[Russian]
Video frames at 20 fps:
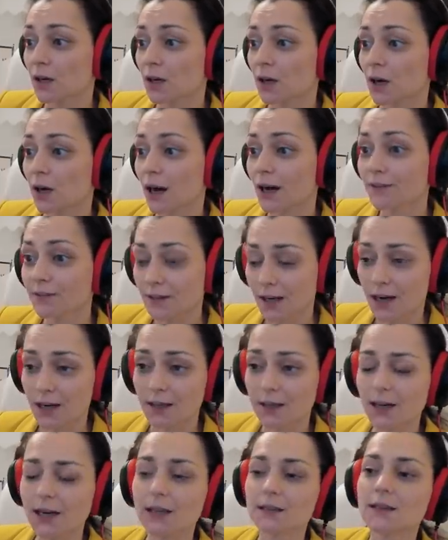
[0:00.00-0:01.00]

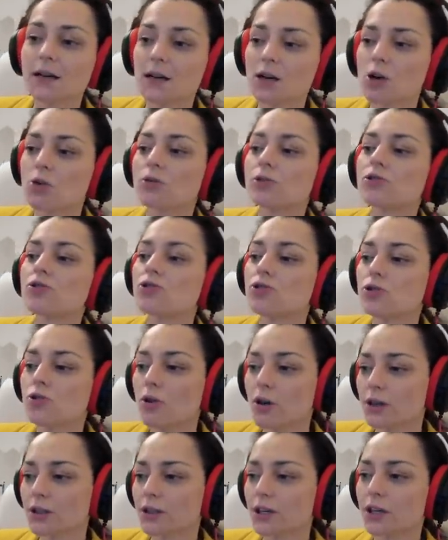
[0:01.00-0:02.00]
Однако, однако ход
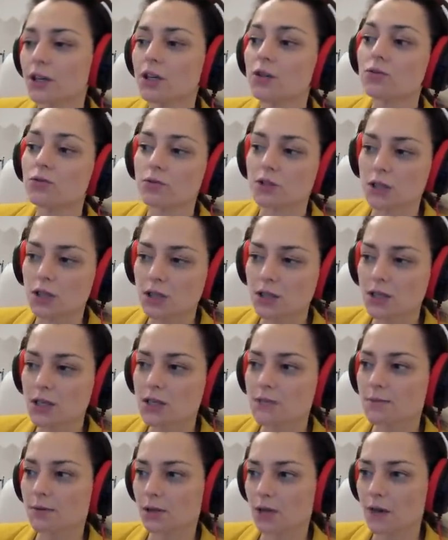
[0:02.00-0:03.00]
черных, и у них
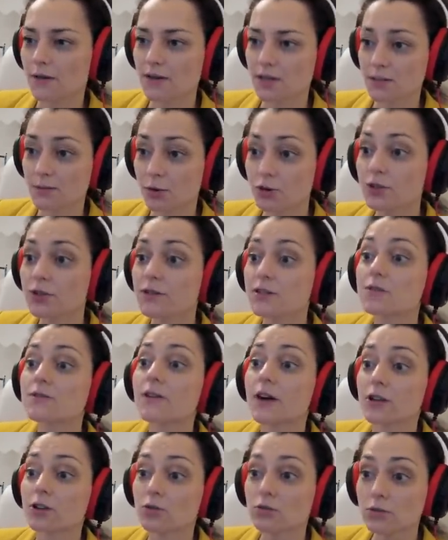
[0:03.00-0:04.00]
здесь была возможность в
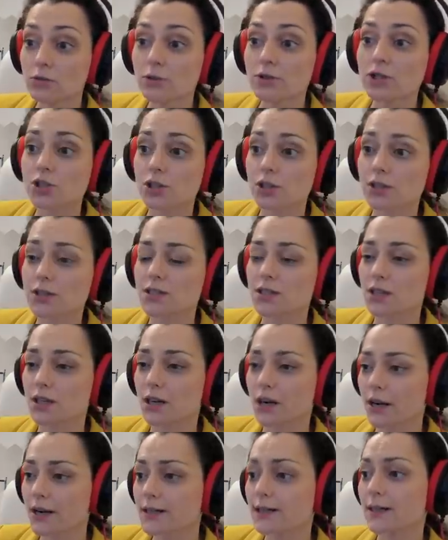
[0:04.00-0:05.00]
свою очередь
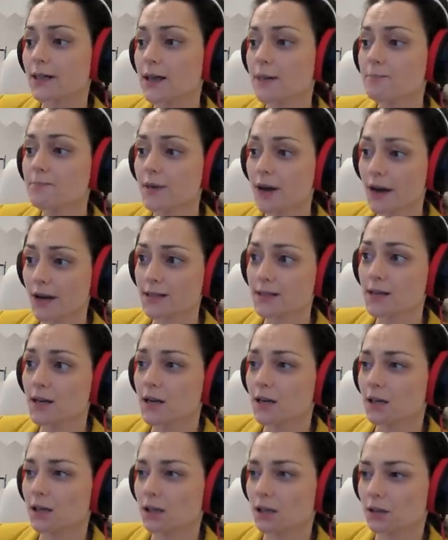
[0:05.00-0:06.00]
сыграть d5.
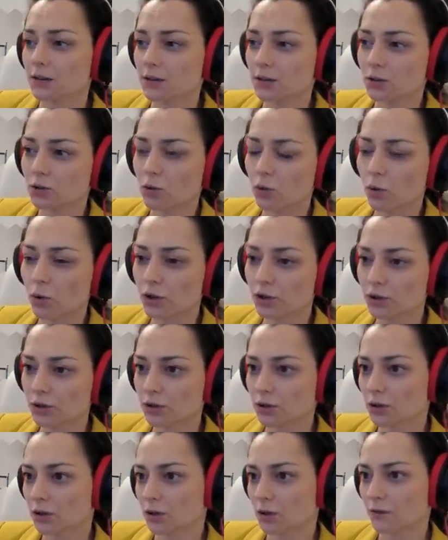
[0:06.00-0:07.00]
И этот ход
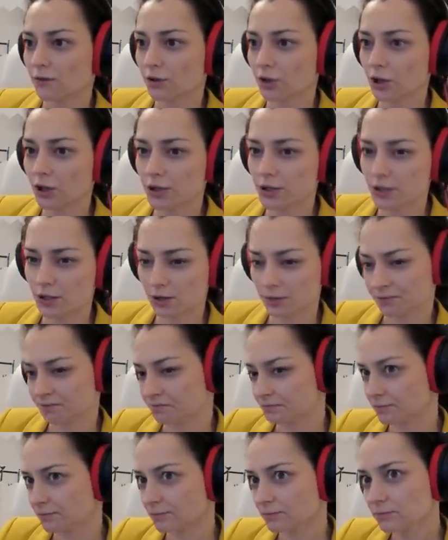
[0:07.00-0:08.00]
э, выглядел
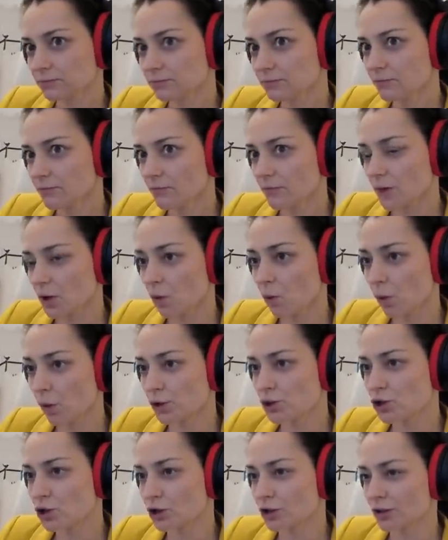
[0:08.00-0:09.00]

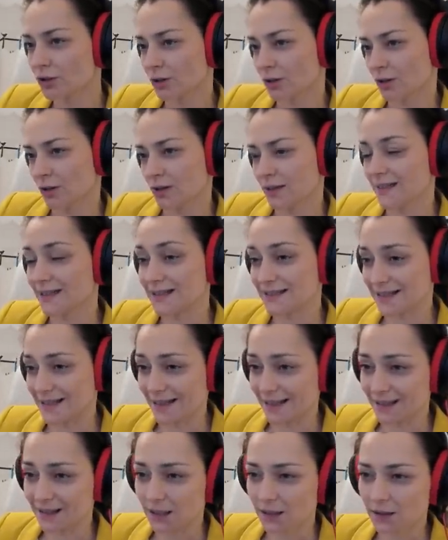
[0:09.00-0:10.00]
очень
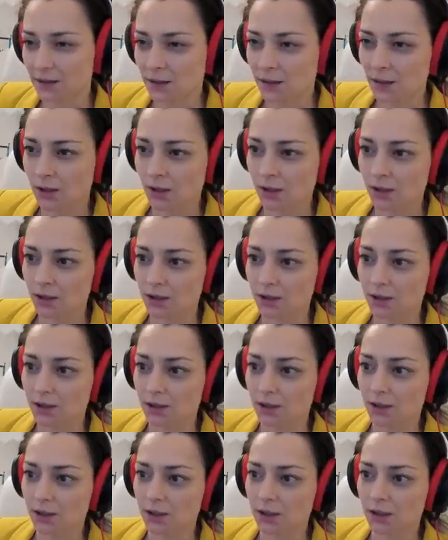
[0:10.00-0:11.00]
идейно,
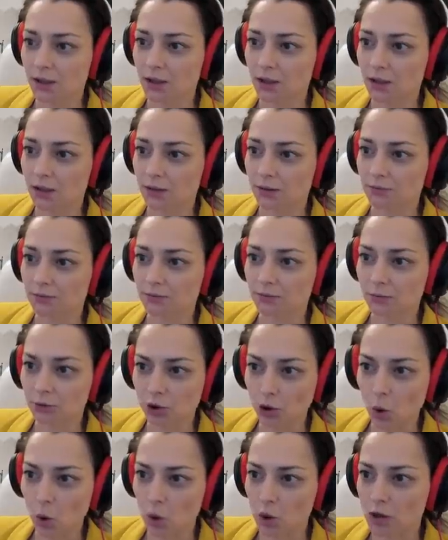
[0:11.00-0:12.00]
и э,
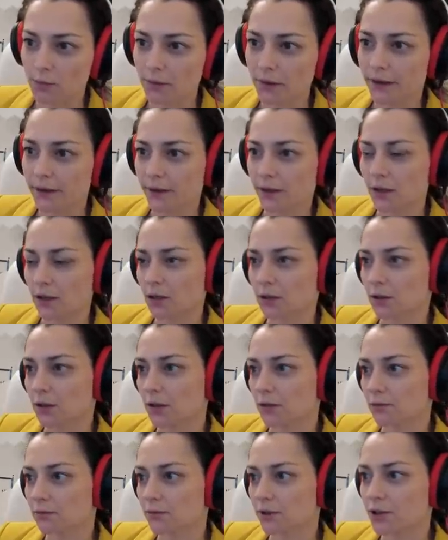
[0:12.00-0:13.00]
много мы э,
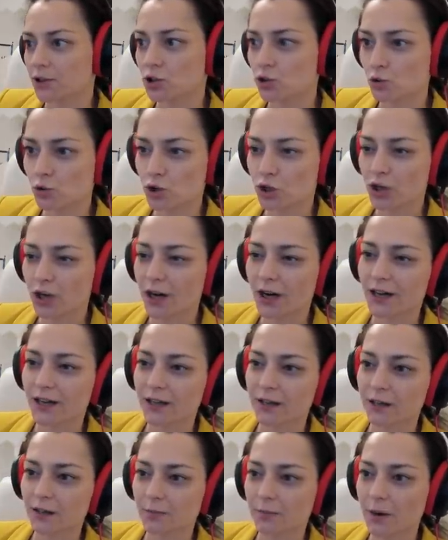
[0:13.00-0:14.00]

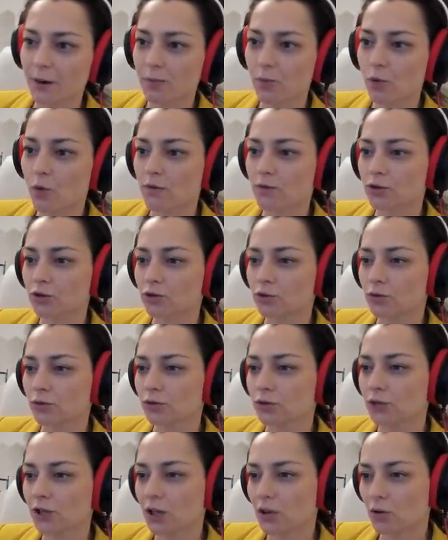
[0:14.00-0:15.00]
рассуждали по поводу
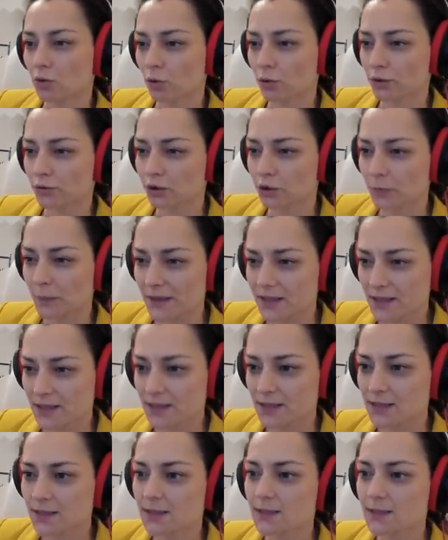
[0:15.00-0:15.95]
такой вот позиции,